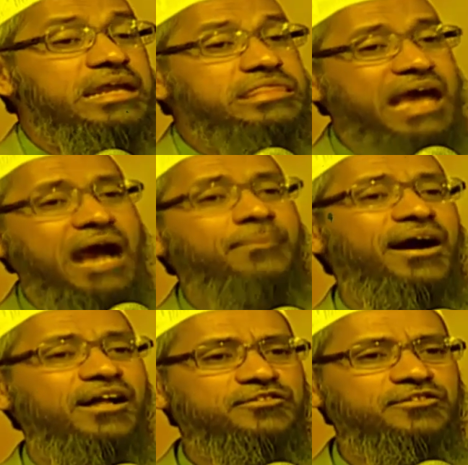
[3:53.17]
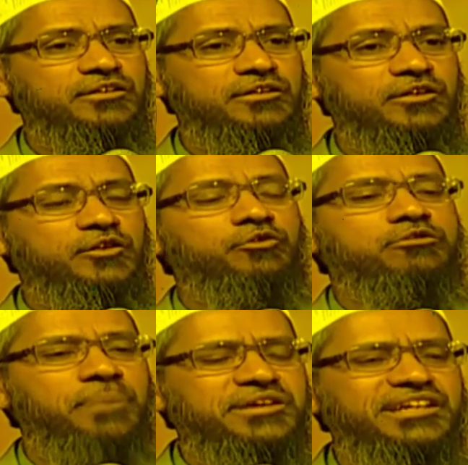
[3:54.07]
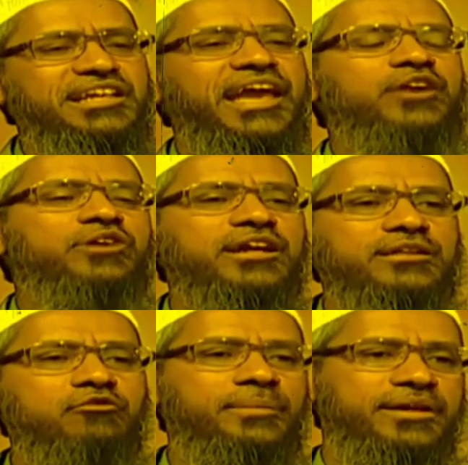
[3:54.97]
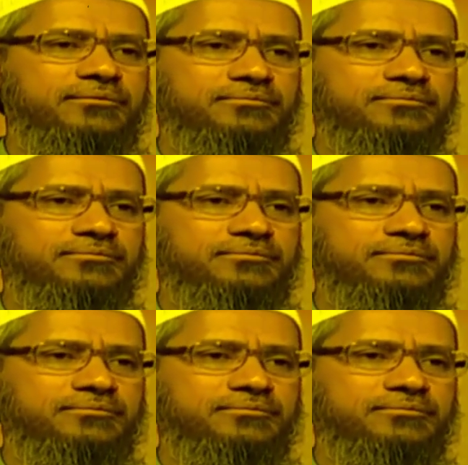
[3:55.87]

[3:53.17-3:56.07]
অনেক সাহাবিও বিশেষ করে মহিলাদের শিক্ষা